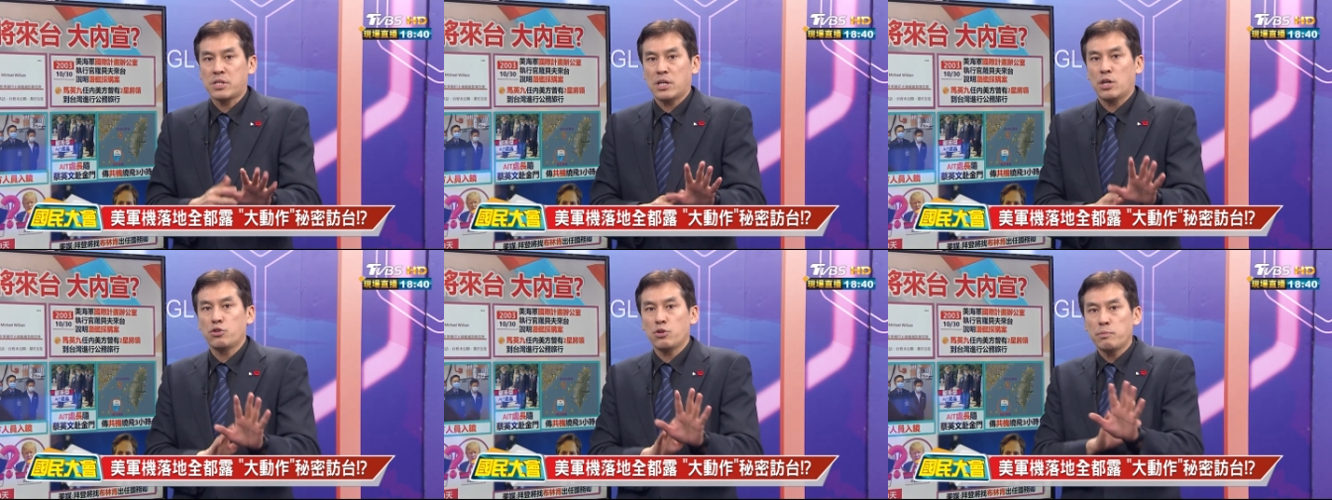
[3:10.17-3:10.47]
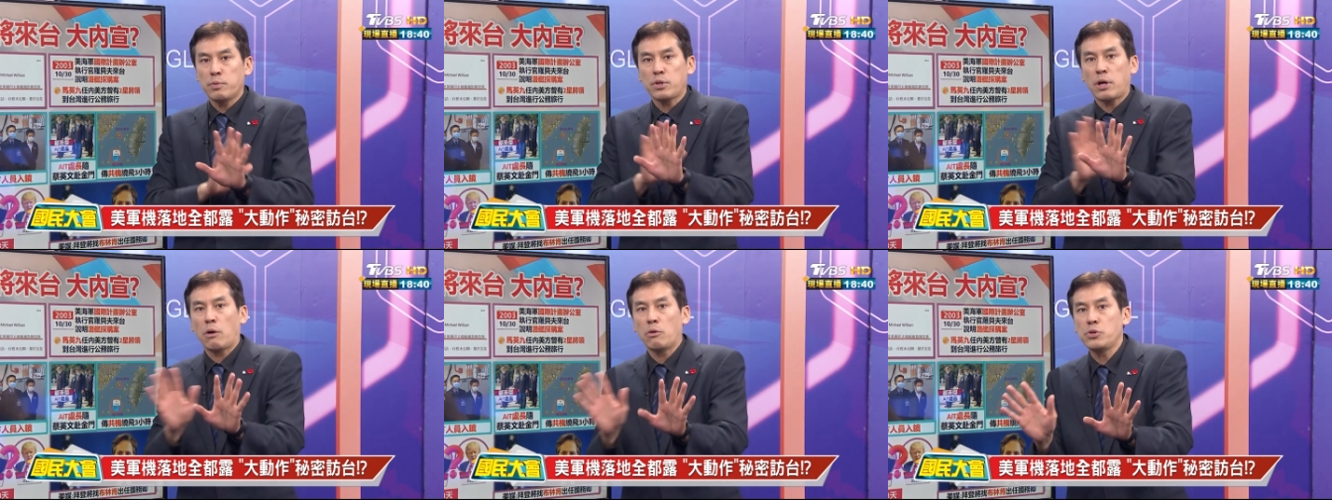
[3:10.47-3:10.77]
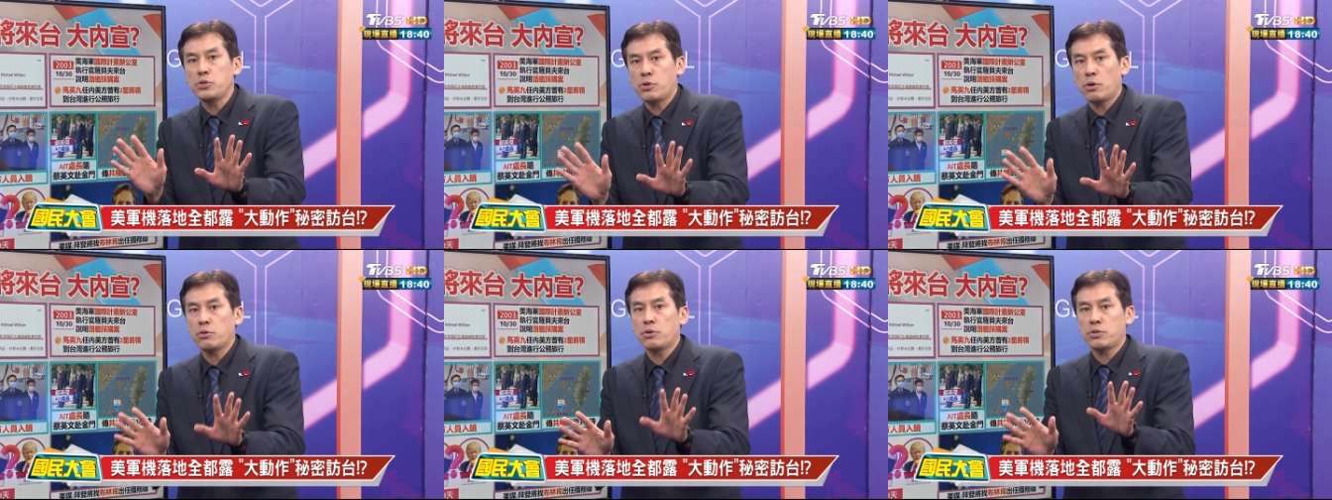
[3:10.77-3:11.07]
纸也都不讨
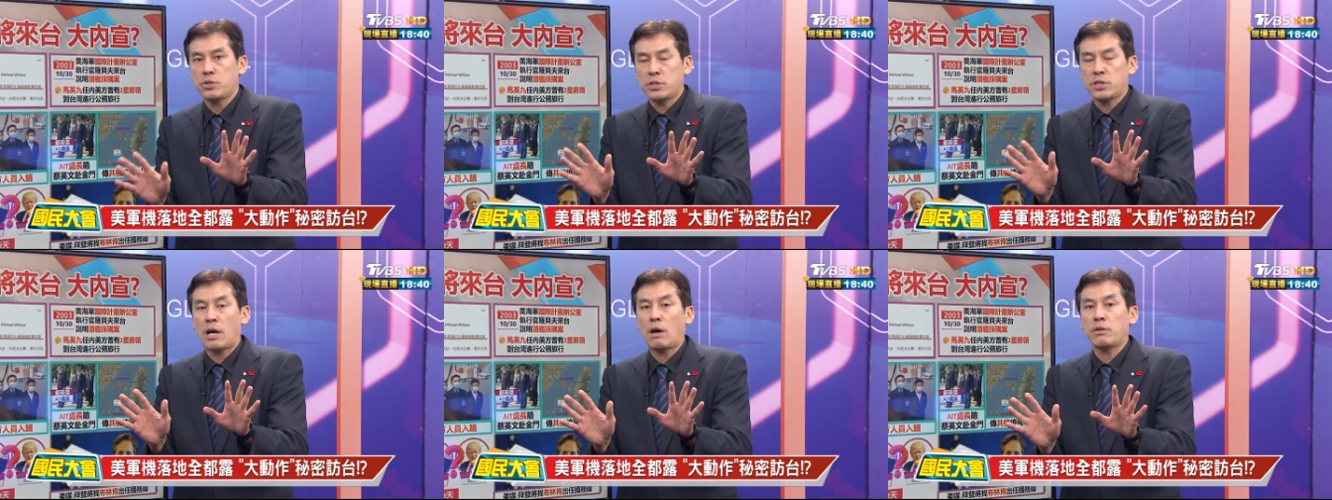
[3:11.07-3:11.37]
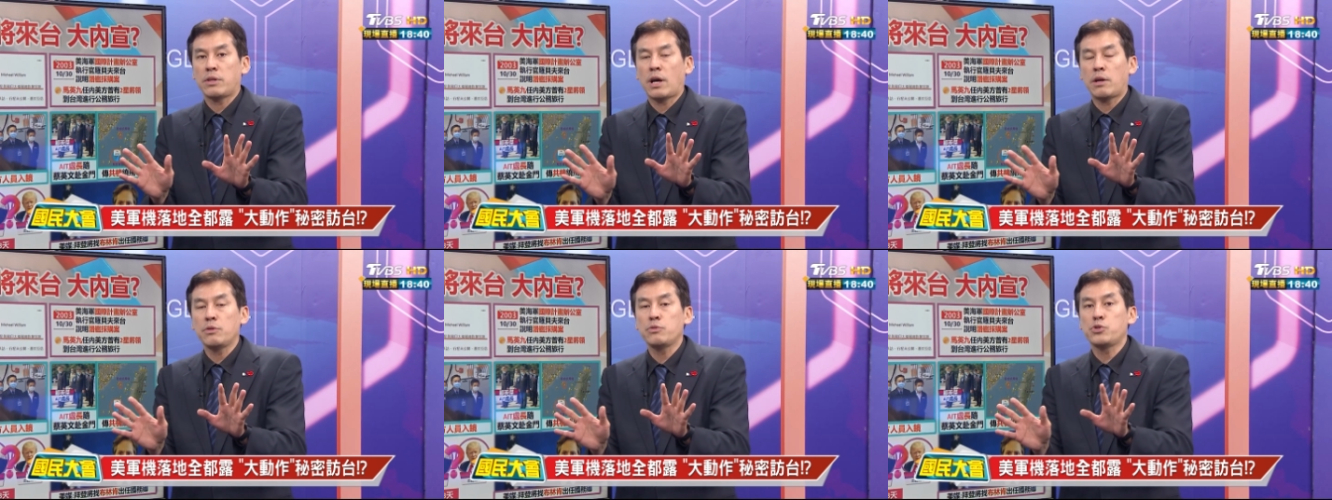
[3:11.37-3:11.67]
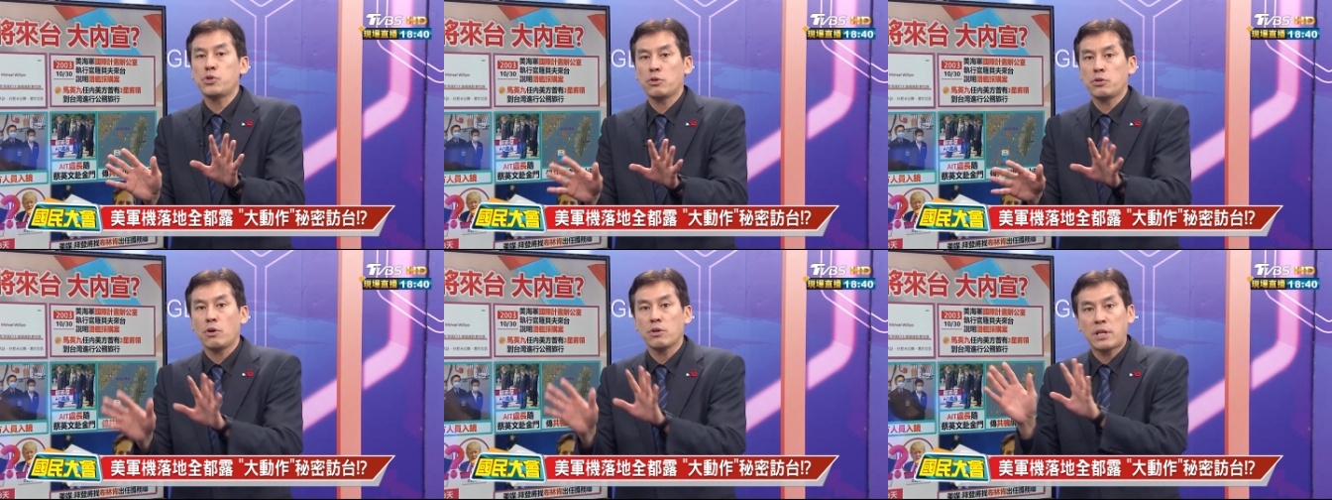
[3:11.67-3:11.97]
论秋
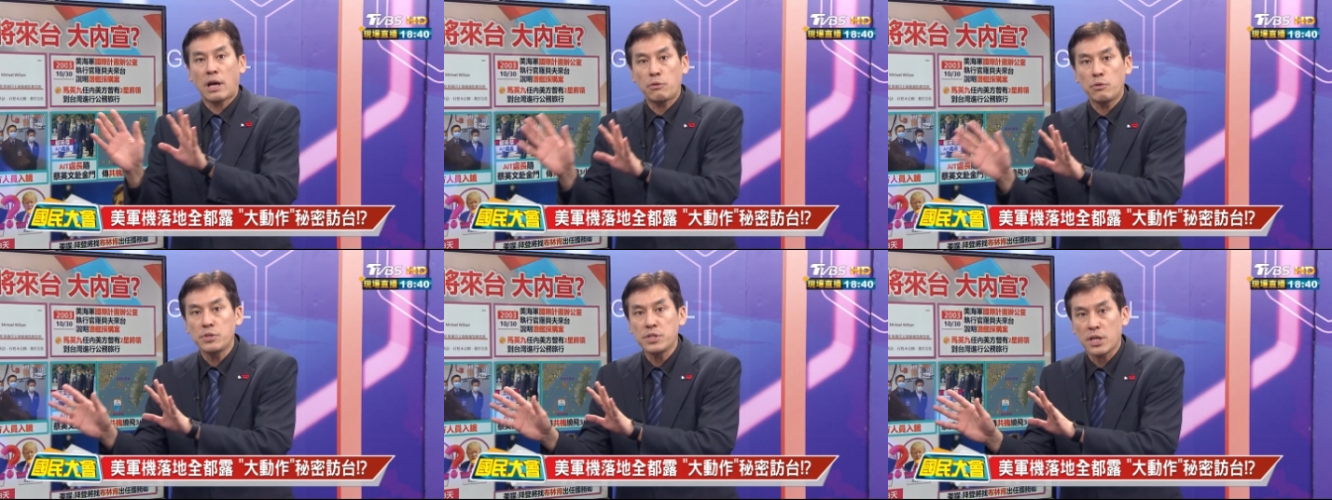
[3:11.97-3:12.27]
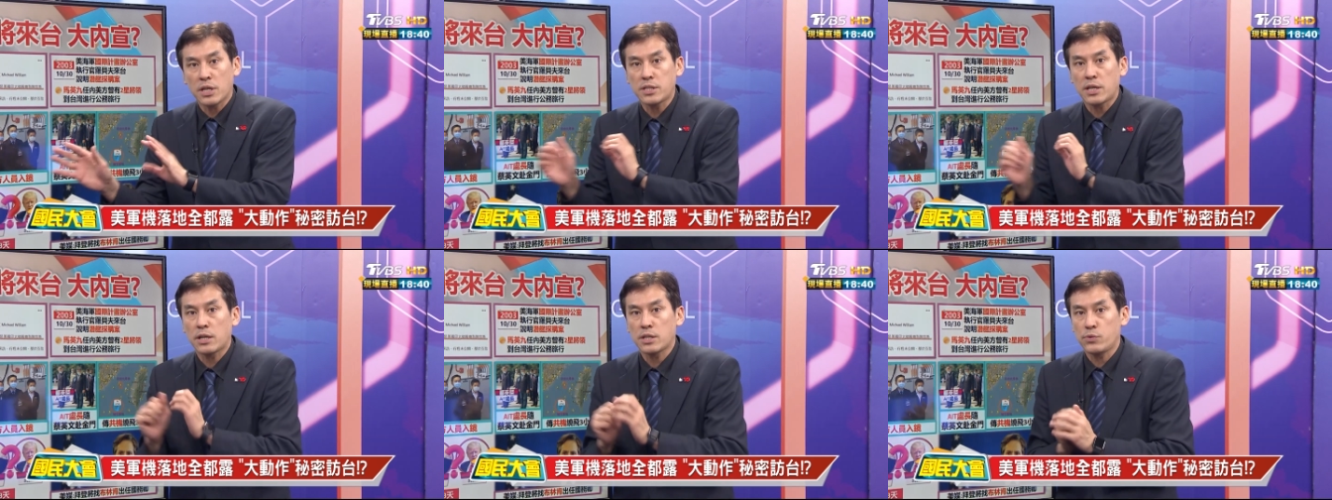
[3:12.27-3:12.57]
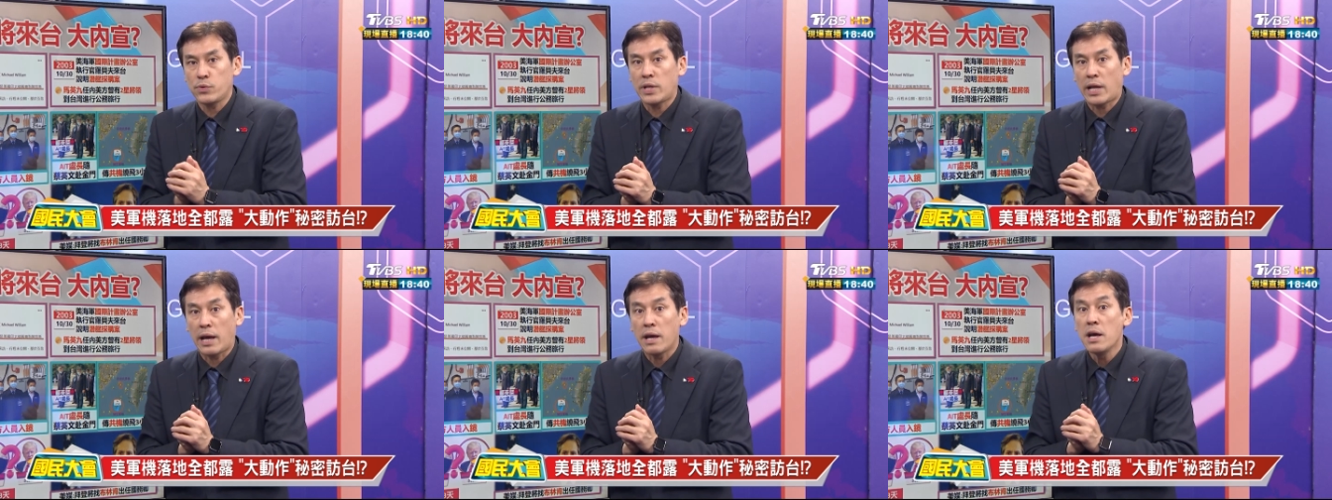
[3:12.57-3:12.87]
豆，讨论这个
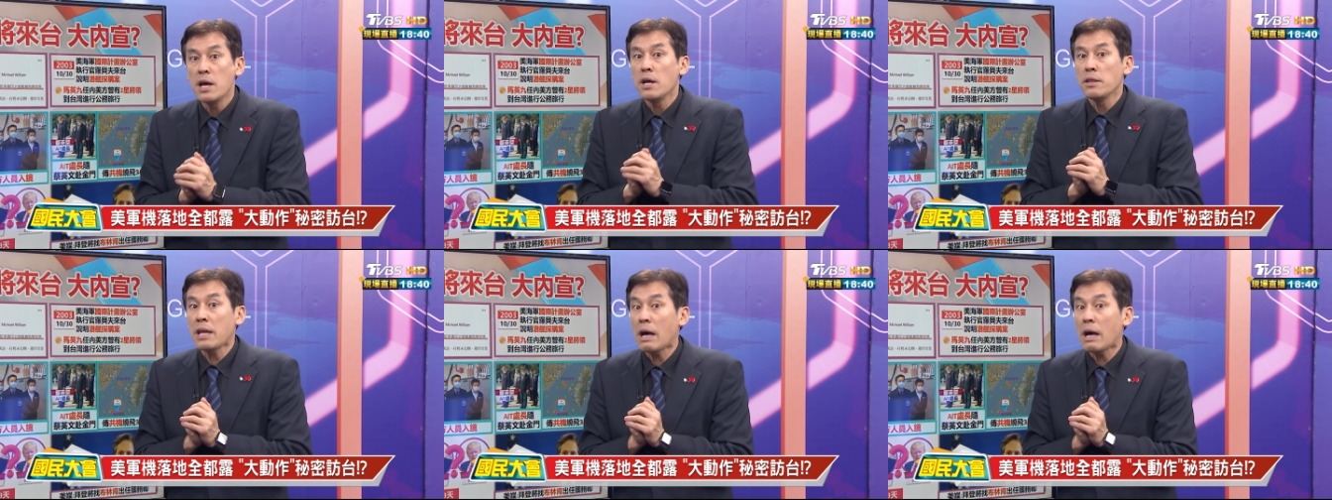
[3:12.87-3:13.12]
将军来。